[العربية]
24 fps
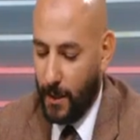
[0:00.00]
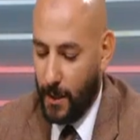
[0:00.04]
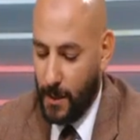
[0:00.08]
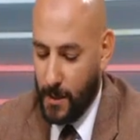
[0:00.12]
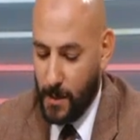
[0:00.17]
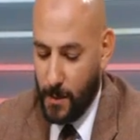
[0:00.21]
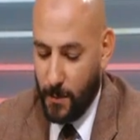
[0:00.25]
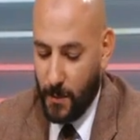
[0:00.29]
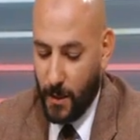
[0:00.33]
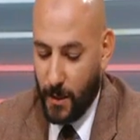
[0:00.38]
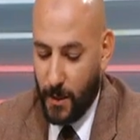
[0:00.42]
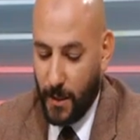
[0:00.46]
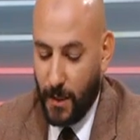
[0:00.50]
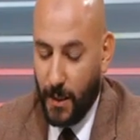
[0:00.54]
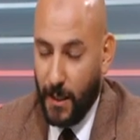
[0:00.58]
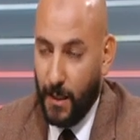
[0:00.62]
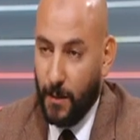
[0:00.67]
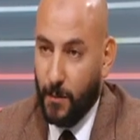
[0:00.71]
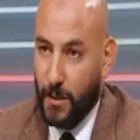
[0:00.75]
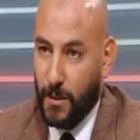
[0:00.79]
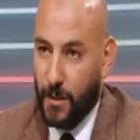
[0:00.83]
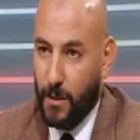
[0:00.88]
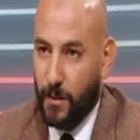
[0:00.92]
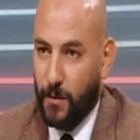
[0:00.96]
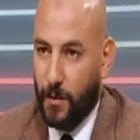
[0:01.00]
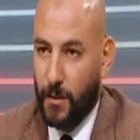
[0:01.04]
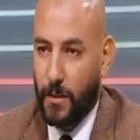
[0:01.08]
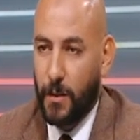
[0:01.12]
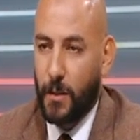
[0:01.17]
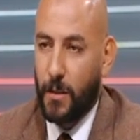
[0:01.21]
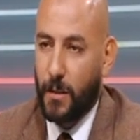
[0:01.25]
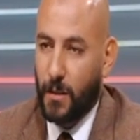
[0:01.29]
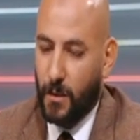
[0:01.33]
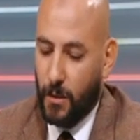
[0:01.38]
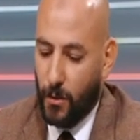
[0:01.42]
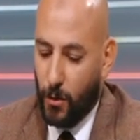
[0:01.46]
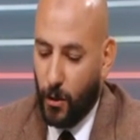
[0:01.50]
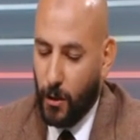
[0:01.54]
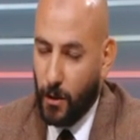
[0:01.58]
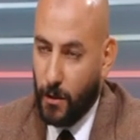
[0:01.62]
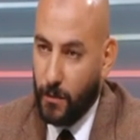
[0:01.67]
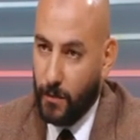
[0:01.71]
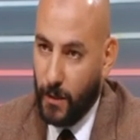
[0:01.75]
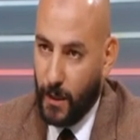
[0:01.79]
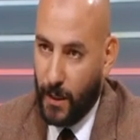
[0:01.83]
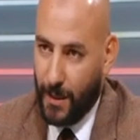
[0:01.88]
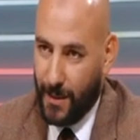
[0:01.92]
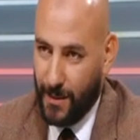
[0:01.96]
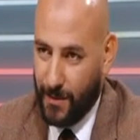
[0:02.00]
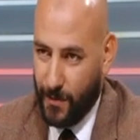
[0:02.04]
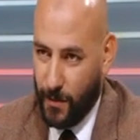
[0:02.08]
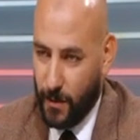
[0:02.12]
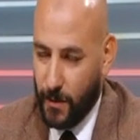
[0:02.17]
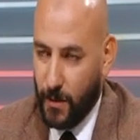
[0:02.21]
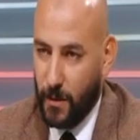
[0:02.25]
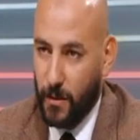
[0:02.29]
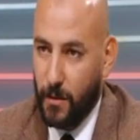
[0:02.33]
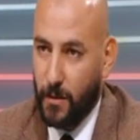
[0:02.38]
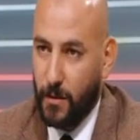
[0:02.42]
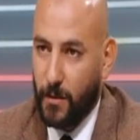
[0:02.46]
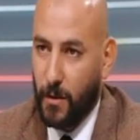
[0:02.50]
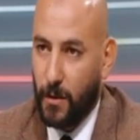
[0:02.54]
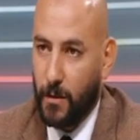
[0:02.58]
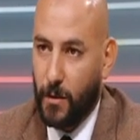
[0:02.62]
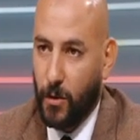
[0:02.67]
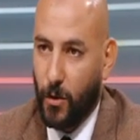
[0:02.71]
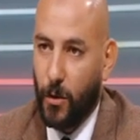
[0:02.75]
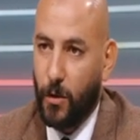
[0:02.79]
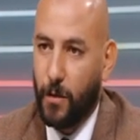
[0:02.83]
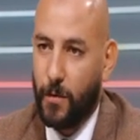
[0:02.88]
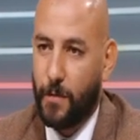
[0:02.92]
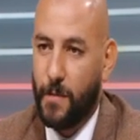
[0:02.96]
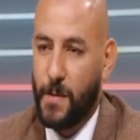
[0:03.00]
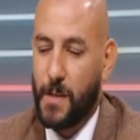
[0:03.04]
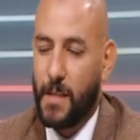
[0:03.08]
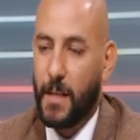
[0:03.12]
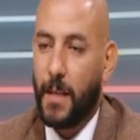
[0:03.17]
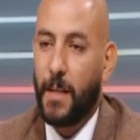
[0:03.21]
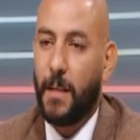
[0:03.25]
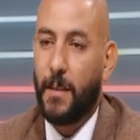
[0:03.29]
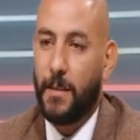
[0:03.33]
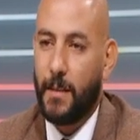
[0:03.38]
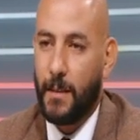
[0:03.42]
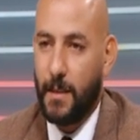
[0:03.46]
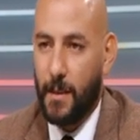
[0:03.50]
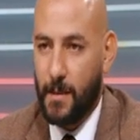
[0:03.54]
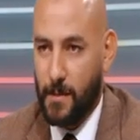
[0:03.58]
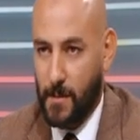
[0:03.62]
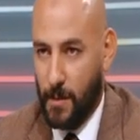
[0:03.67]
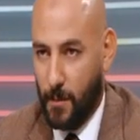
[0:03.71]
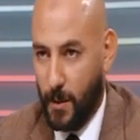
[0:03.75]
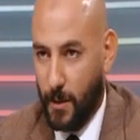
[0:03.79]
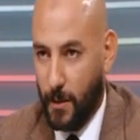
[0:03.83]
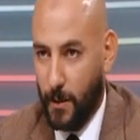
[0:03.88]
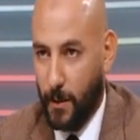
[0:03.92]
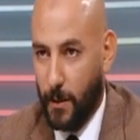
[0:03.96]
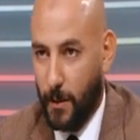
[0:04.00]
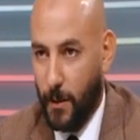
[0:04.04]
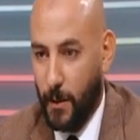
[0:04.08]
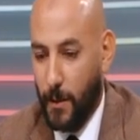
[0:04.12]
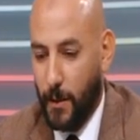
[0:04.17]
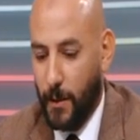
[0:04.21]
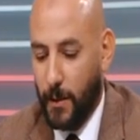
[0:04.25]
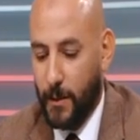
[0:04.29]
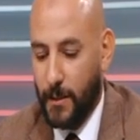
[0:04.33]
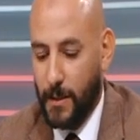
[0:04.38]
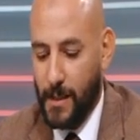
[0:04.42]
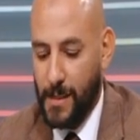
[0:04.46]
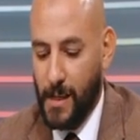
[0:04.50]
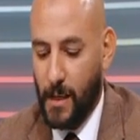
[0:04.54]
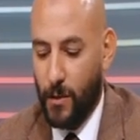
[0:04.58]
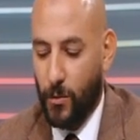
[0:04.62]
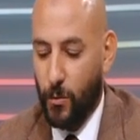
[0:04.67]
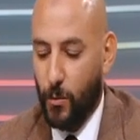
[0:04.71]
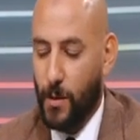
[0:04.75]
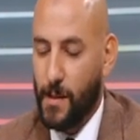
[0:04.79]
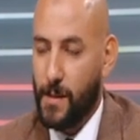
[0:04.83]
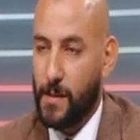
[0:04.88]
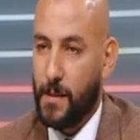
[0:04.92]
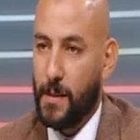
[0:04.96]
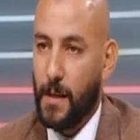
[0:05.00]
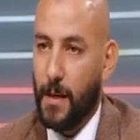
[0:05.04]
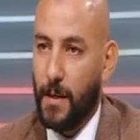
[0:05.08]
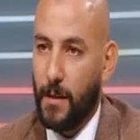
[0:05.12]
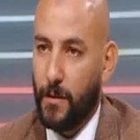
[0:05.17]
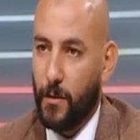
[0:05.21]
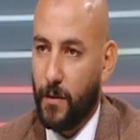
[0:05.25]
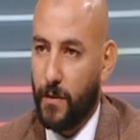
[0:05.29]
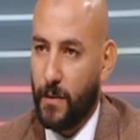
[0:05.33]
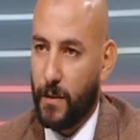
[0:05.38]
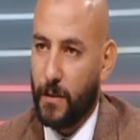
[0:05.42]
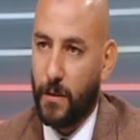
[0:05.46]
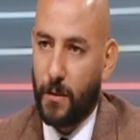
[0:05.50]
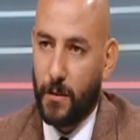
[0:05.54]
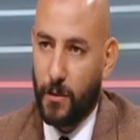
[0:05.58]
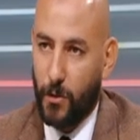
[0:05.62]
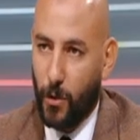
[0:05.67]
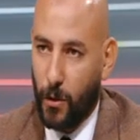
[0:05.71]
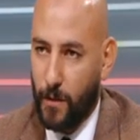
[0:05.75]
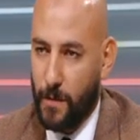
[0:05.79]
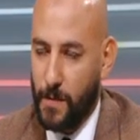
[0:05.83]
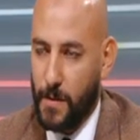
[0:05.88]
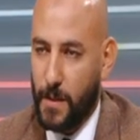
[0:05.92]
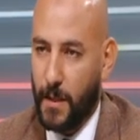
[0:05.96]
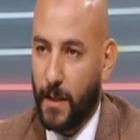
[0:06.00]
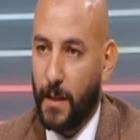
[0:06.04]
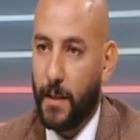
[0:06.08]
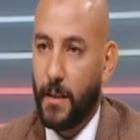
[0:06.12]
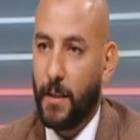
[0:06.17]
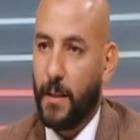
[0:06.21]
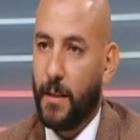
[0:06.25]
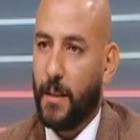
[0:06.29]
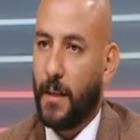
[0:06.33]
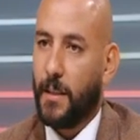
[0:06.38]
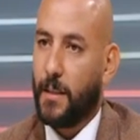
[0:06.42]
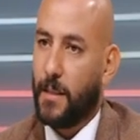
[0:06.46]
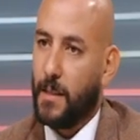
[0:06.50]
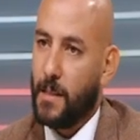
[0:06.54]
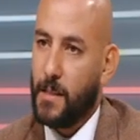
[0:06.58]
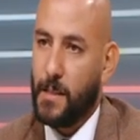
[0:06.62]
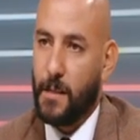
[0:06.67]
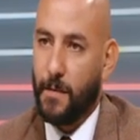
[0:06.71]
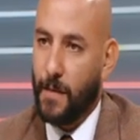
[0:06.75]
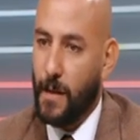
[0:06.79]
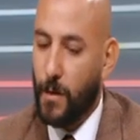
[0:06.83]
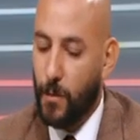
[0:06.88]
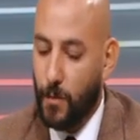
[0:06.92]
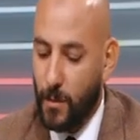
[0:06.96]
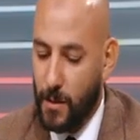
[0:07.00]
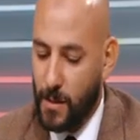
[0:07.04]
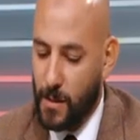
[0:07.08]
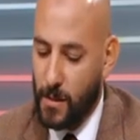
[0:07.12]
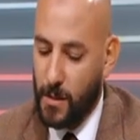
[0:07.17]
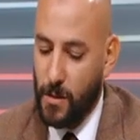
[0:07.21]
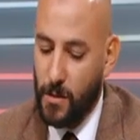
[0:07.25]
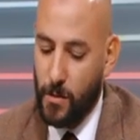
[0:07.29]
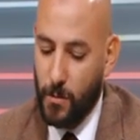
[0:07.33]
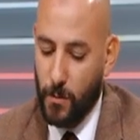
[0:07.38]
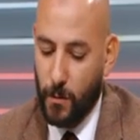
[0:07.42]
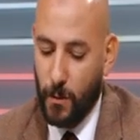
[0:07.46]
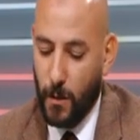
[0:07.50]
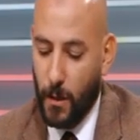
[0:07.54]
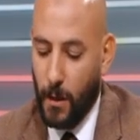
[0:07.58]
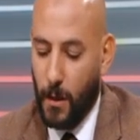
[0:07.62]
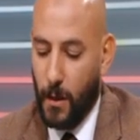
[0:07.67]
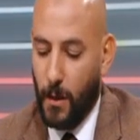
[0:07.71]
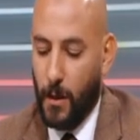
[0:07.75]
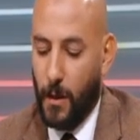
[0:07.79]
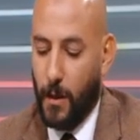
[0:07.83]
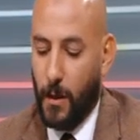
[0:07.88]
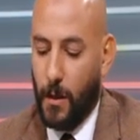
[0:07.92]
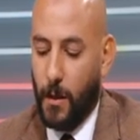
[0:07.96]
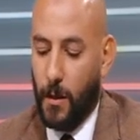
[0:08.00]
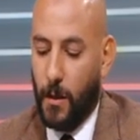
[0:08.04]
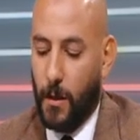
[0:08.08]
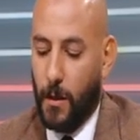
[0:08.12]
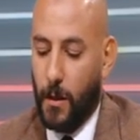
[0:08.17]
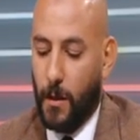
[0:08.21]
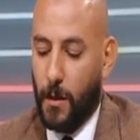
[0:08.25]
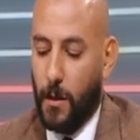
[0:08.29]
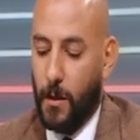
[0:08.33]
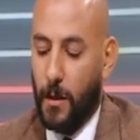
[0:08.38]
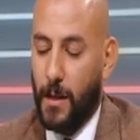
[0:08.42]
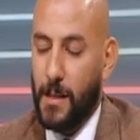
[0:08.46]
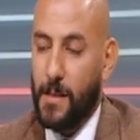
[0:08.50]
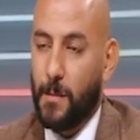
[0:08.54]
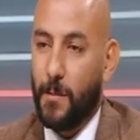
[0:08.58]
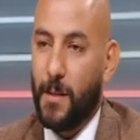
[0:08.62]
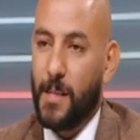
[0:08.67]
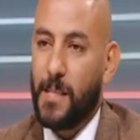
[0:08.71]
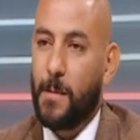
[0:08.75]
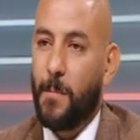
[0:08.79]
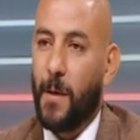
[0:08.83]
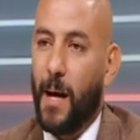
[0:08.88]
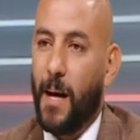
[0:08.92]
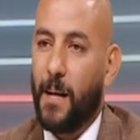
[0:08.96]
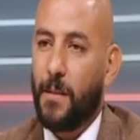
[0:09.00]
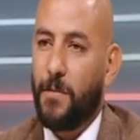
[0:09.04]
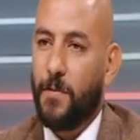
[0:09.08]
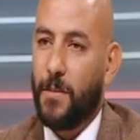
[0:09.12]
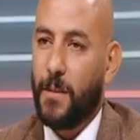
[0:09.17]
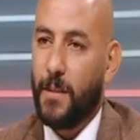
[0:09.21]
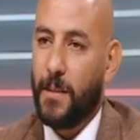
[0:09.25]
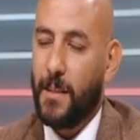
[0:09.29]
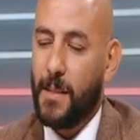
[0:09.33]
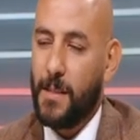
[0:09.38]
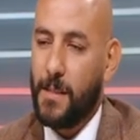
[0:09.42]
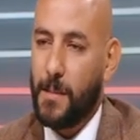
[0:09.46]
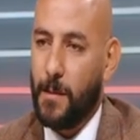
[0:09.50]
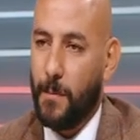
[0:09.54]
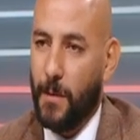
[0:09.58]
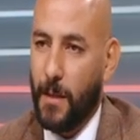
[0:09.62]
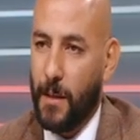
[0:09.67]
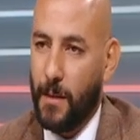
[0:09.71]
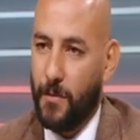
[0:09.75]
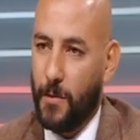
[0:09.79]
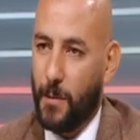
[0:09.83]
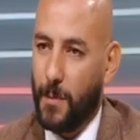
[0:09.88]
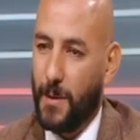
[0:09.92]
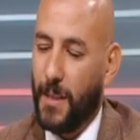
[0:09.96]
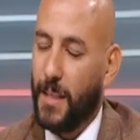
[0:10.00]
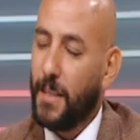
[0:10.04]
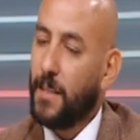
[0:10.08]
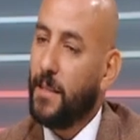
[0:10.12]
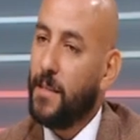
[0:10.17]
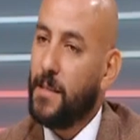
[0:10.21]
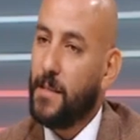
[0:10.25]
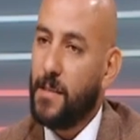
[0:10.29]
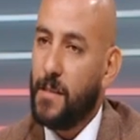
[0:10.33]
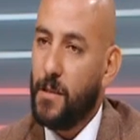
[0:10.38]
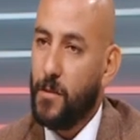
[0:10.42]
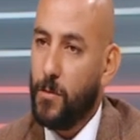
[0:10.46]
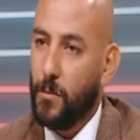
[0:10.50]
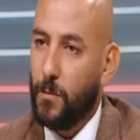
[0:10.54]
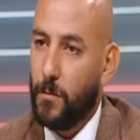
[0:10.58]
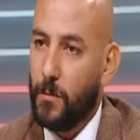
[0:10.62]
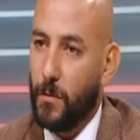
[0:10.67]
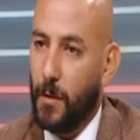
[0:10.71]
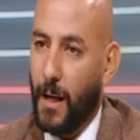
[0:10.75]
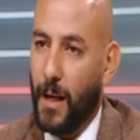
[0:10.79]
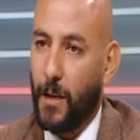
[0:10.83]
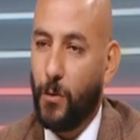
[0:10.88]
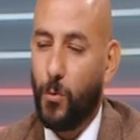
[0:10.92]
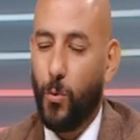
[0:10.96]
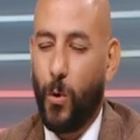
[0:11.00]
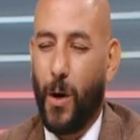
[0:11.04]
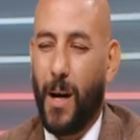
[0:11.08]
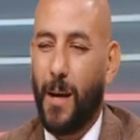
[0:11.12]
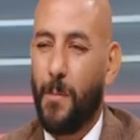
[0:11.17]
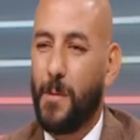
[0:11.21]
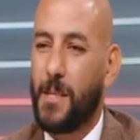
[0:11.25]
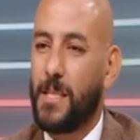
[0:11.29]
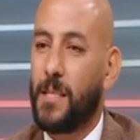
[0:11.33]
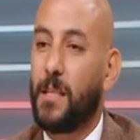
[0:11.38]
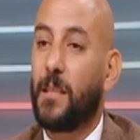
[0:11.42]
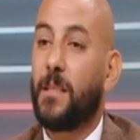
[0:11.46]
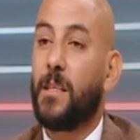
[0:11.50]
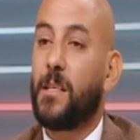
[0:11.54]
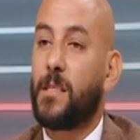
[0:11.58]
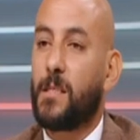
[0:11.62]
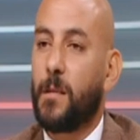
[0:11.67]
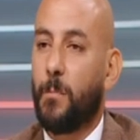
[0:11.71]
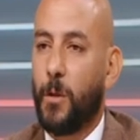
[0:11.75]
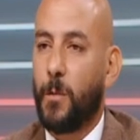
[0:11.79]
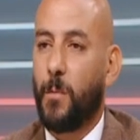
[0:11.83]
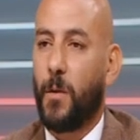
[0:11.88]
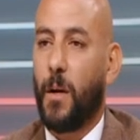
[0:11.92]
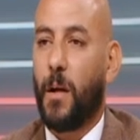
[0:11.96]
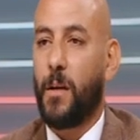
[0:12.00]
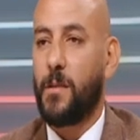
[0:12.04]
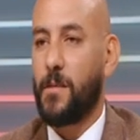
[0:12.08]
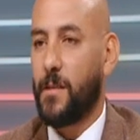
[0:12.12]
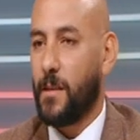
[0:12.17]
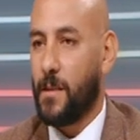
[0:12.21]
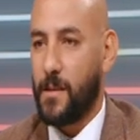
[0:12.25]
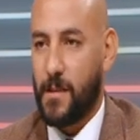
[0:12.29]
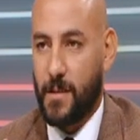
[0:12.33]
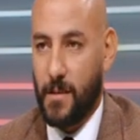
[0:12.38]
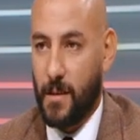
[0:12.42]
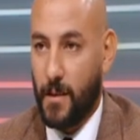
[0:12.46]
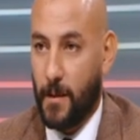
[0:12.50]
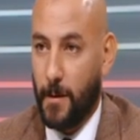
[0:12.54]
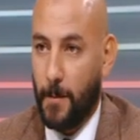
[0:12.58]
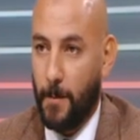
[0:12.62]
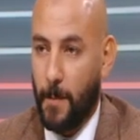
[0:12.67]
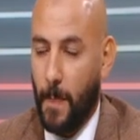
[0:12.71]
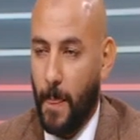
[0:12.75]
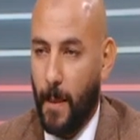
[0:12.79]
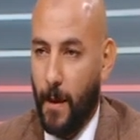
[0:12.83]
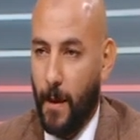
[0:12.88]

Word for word: كده لازم نتكلم ان فتره التوقف دي كانت فتره توقف مثاليه لنادي الزمالك. الناس هتقول ازاي فتره توقف مثاليه ده احنا لسه في اول السيزون آه، آه، لازم الناس تبقى عارفه ان الزمالك في بدايه السيزون عنده خمس ست اصابات من عناصر اساسيه